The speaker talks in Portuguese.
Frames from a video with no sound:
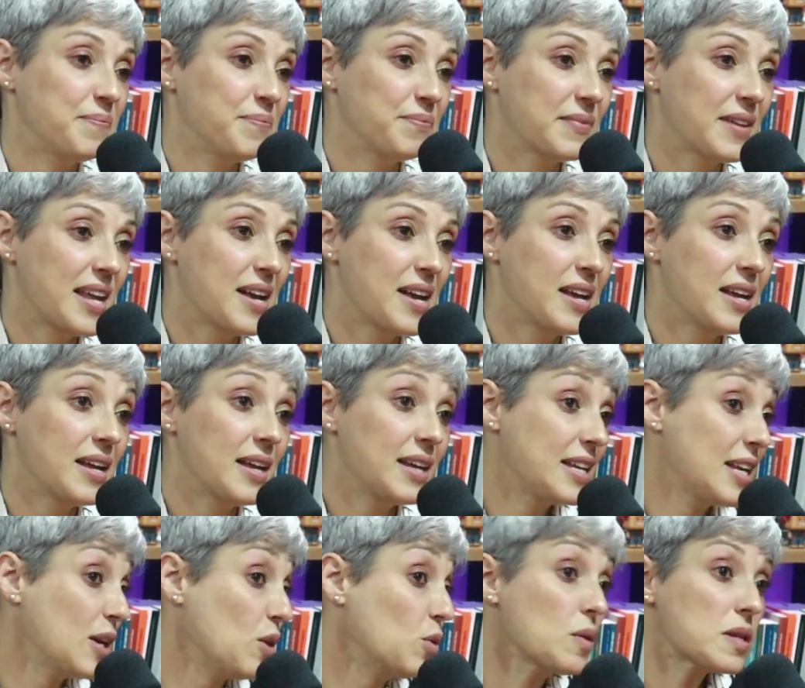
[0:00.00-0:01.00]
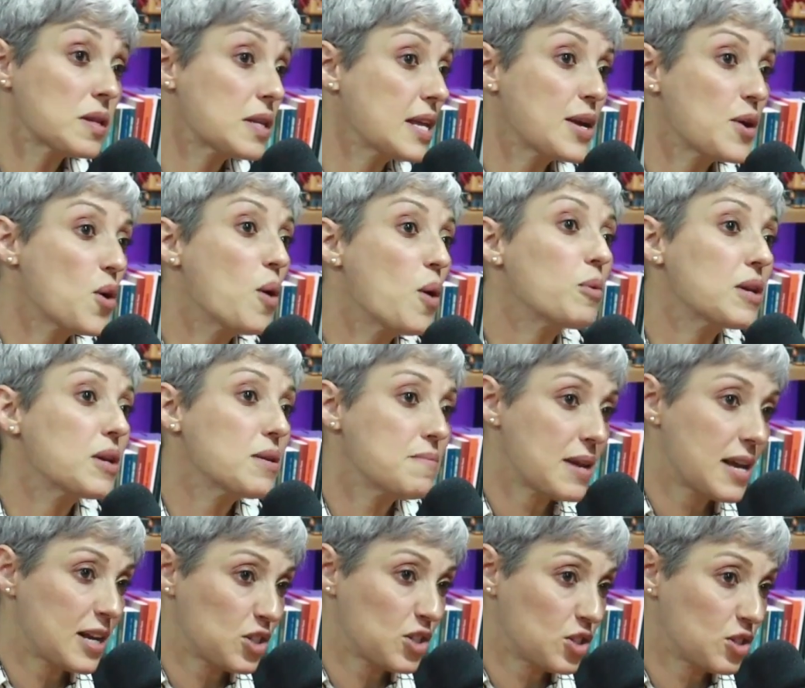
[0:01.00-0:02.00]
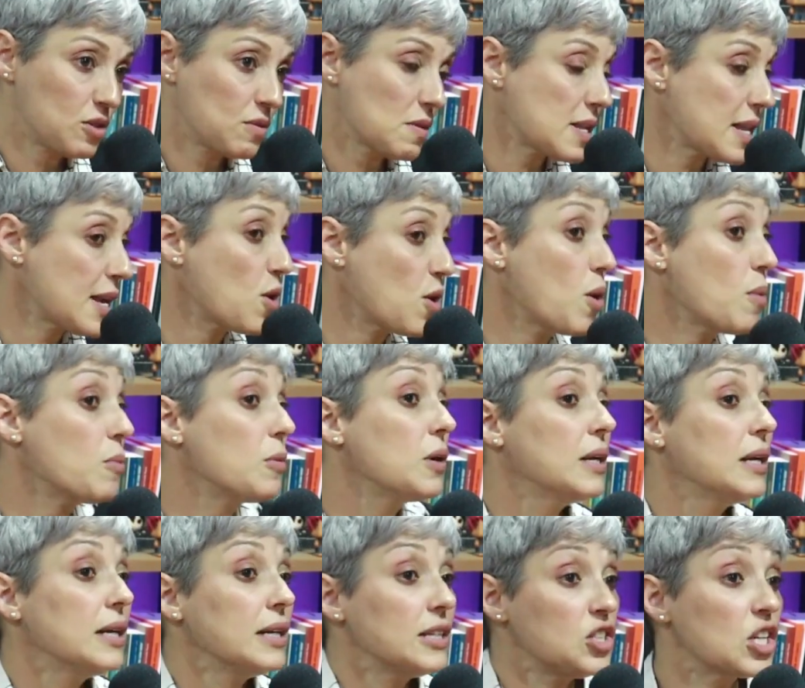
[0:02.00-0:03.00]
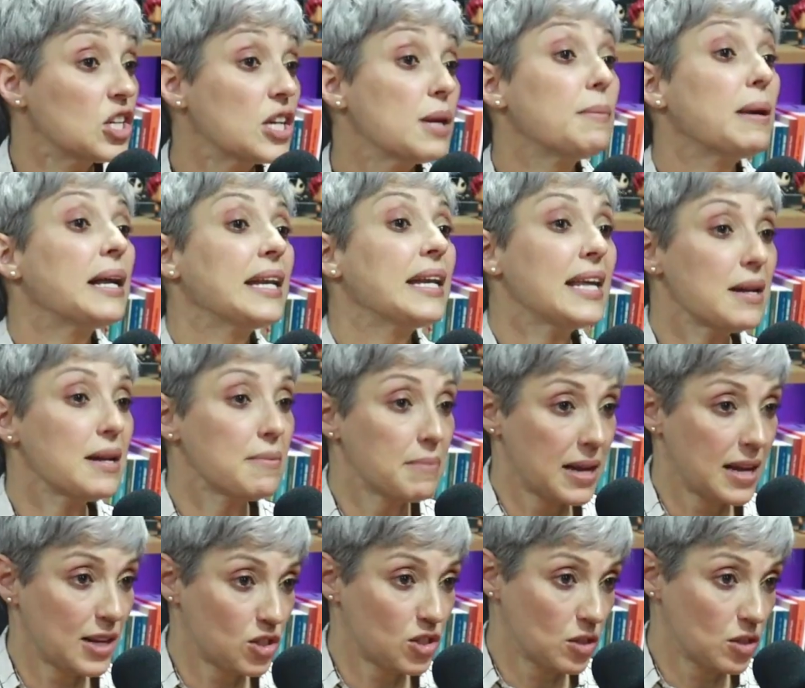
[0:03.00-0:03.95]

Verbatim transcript: É, e eu não sei como que mexe, não sei como, de que maneira mexe.